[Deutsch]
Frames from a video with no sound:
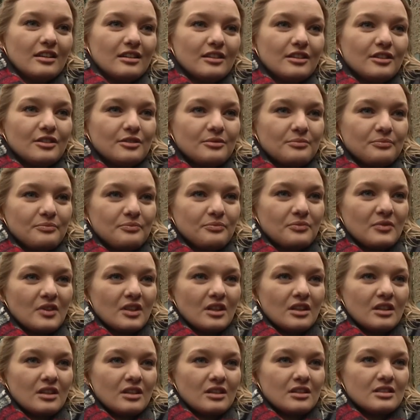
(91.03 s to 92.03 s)
Ähm,
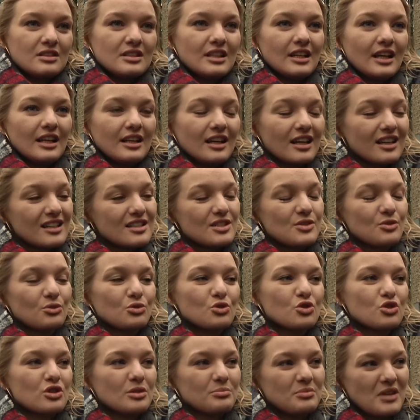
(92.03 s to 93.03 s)
die
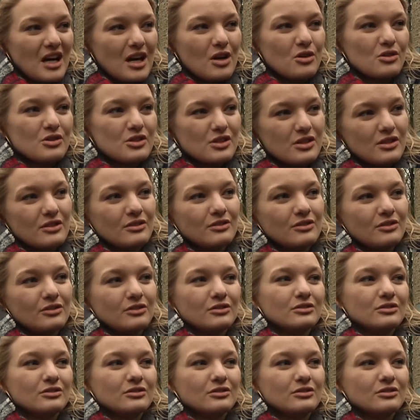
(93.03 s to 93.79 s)
Generation stirbt aus.